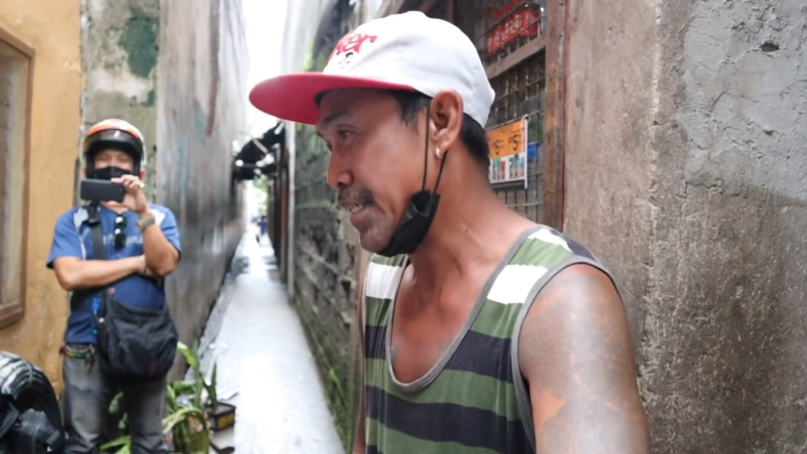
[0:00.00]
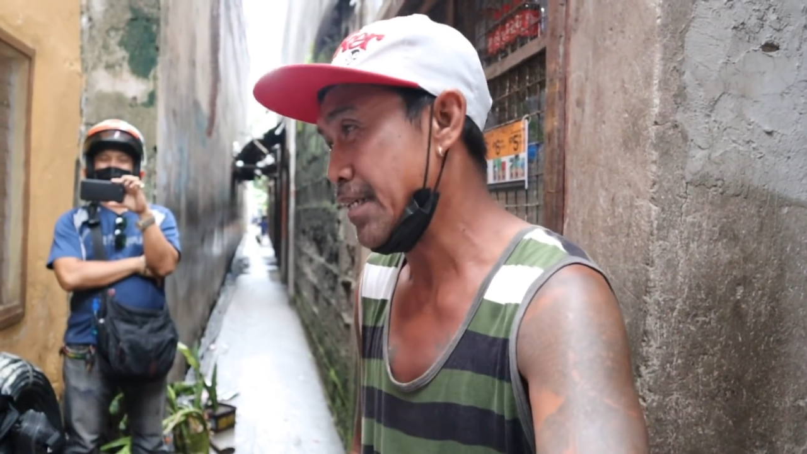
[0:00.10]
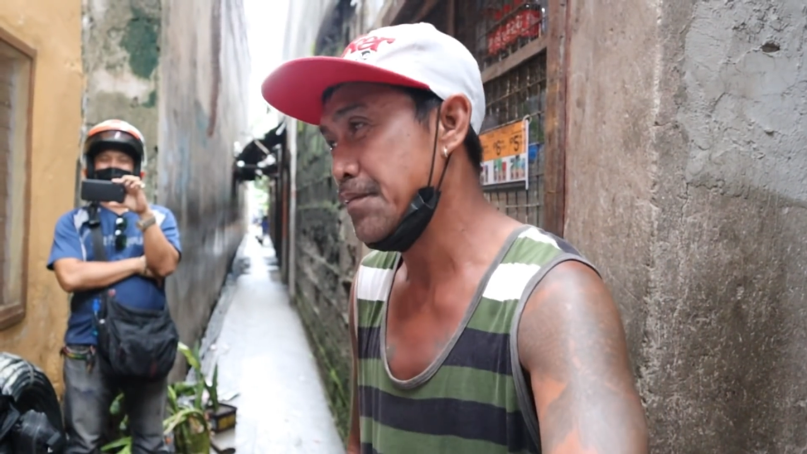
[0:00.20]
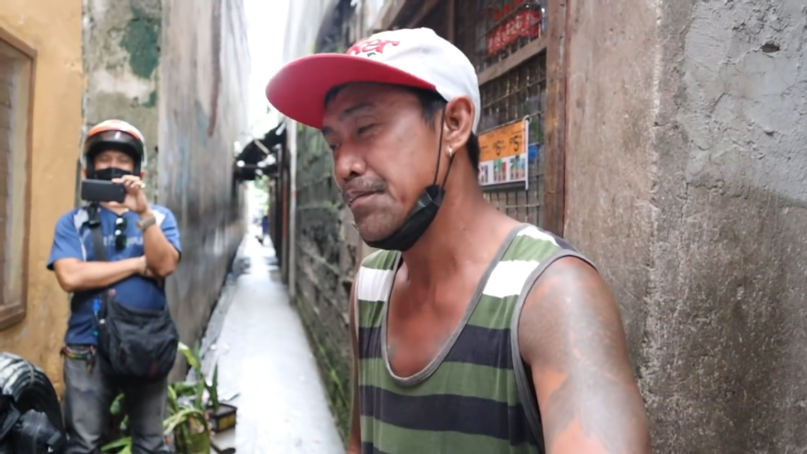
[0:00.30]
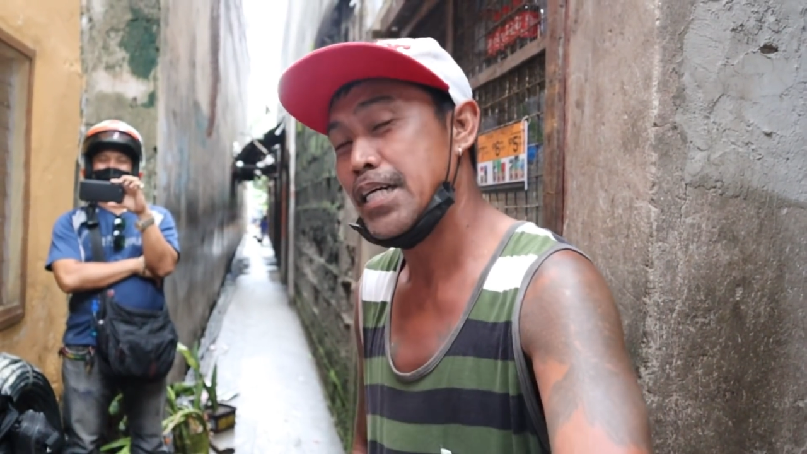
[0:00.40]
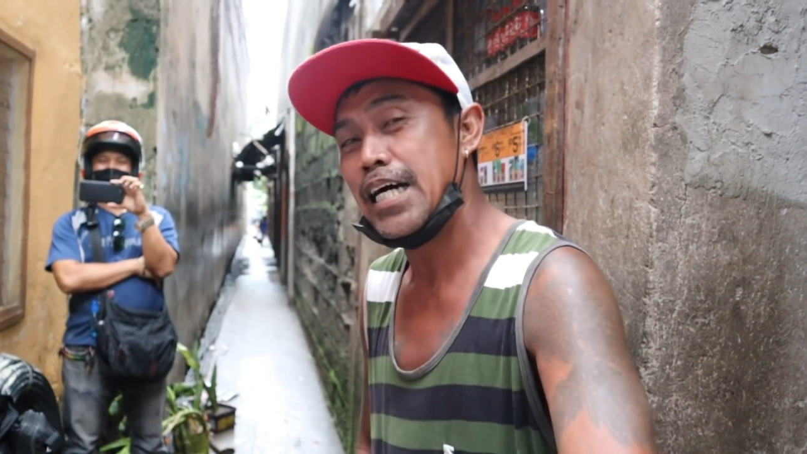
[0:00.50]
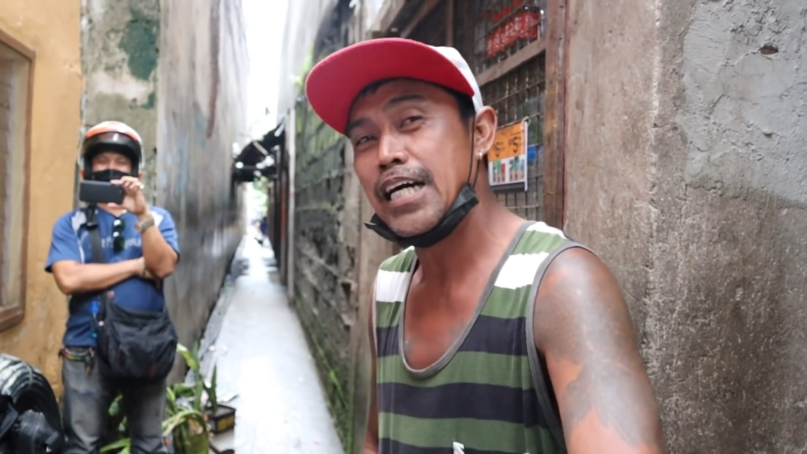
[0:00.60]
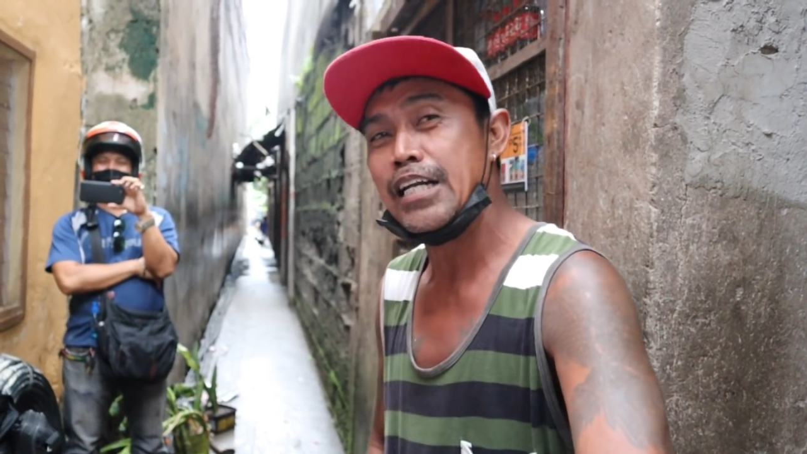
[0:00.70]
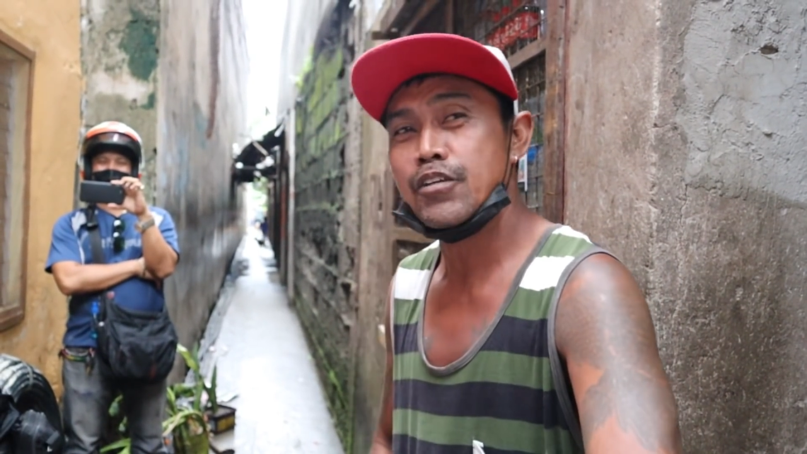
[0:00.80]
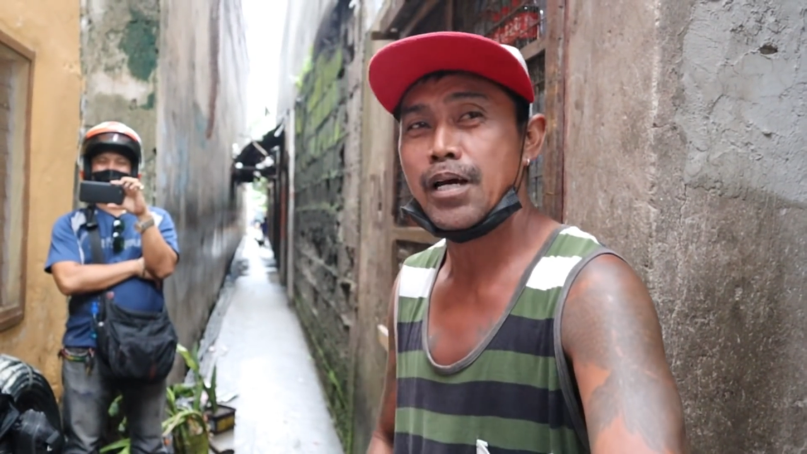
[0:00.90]
Marami mga
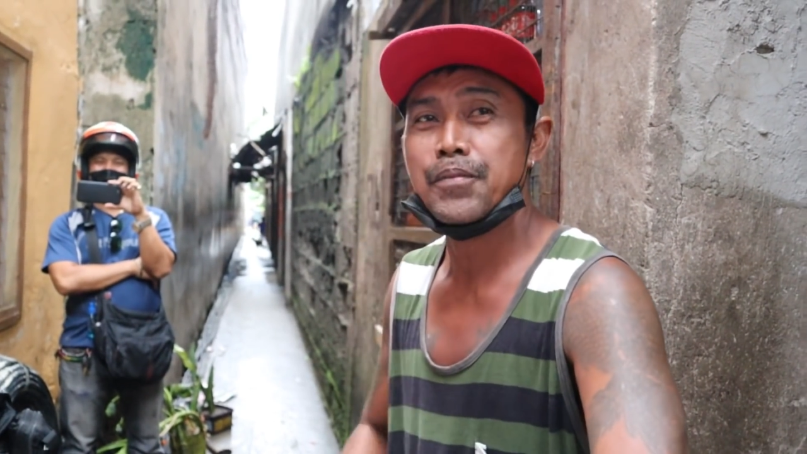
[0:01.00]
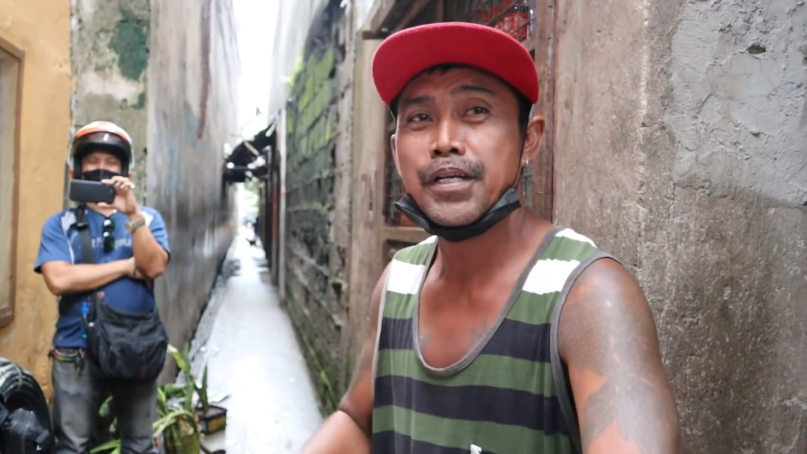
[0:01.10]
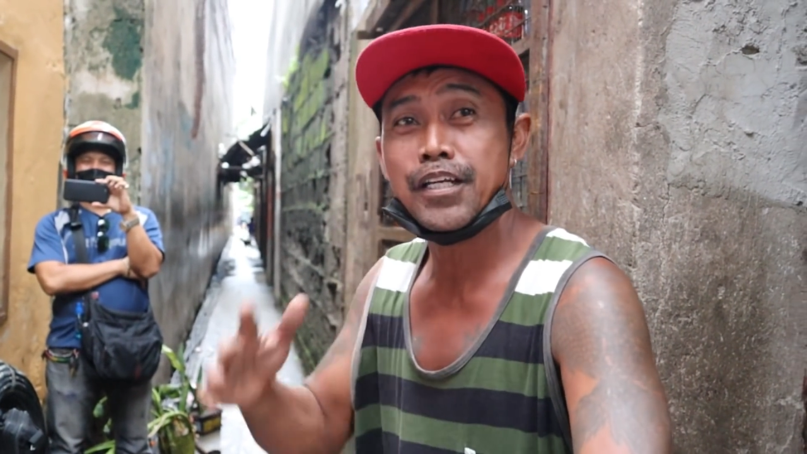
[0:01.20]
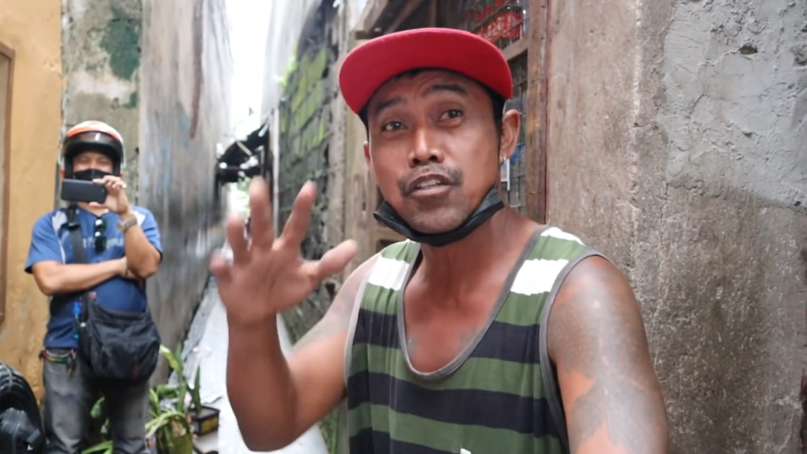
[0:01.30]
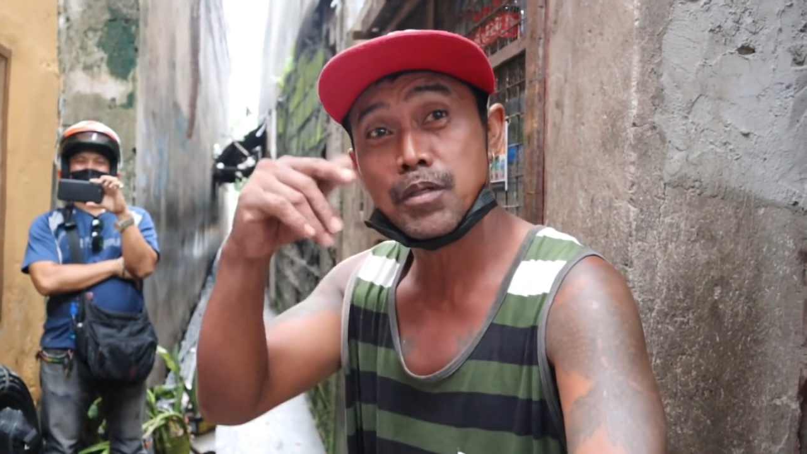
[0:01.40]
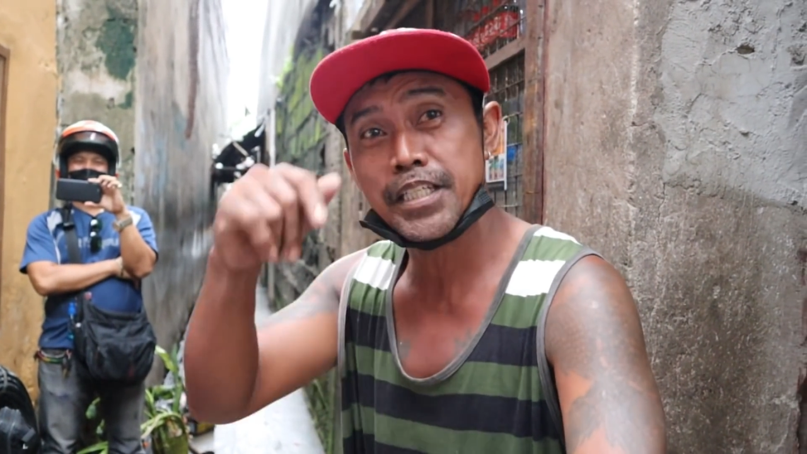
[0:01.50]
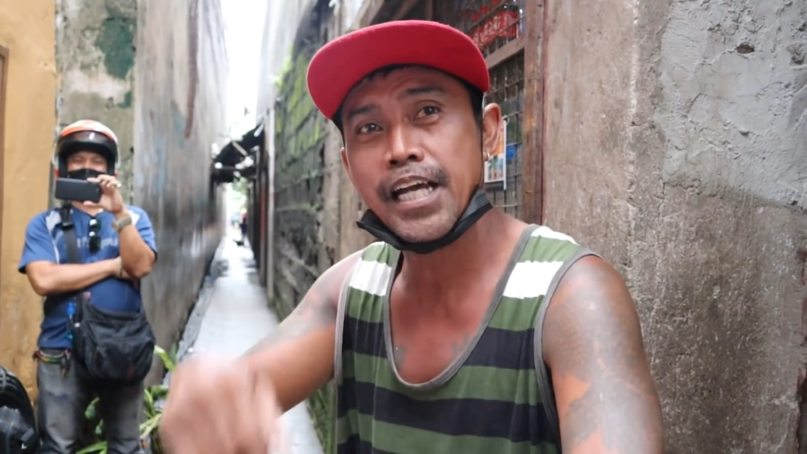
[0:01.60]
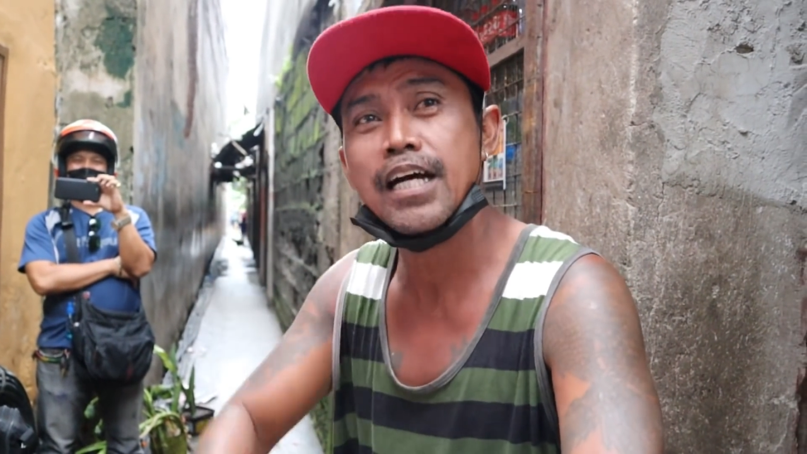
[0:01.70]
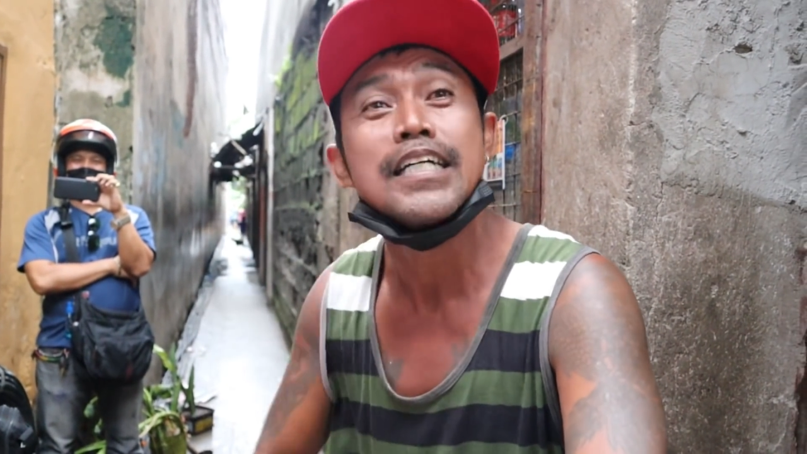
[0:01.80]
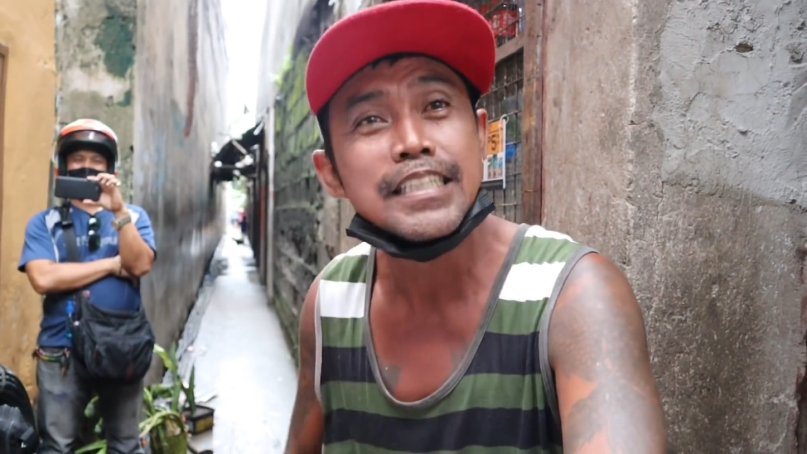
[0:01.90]
ano namin dito, masaya.